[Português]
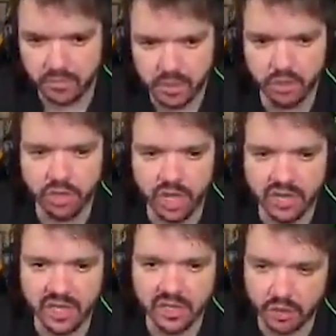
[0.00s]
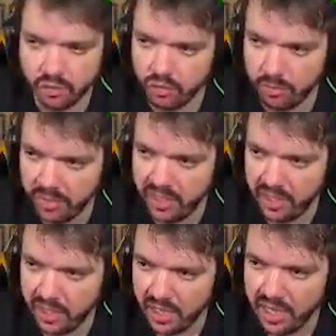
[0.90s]
E eu tava tentando
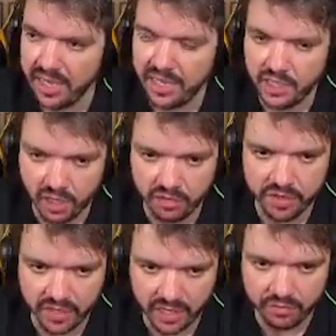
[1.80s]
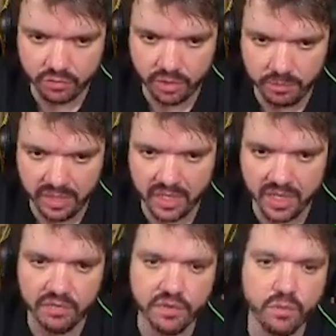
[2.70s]
dormir, a LED tava vendo a live do Liminha
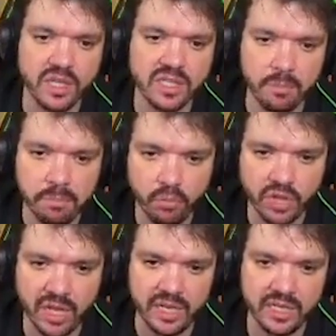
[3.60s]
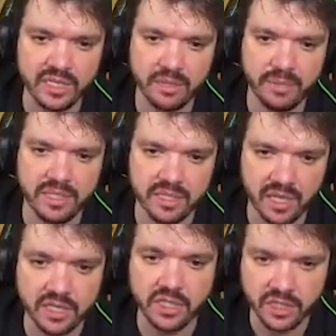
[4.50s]
e ficou essa putaria dessa mensagem.